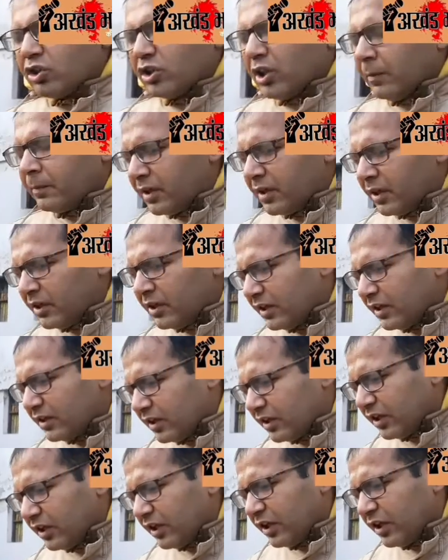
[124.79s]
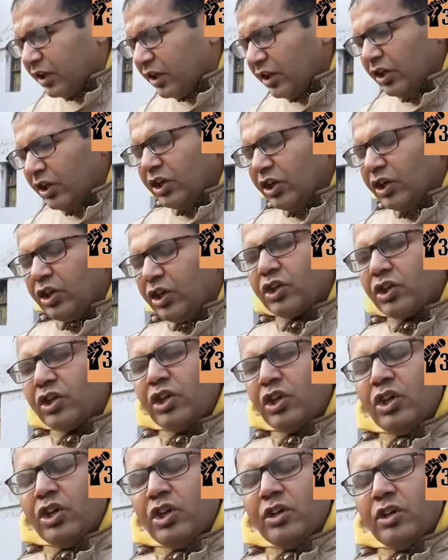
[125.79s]
धमकी देते थे
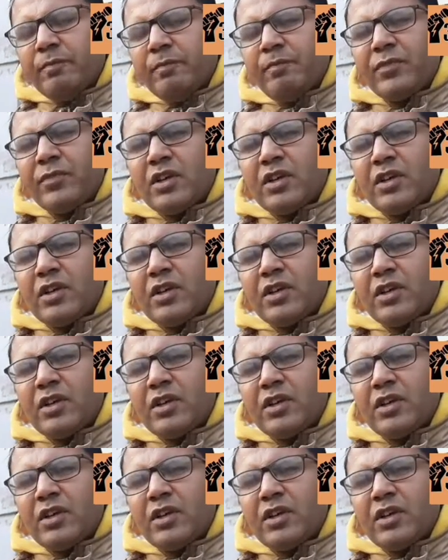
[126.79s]
कि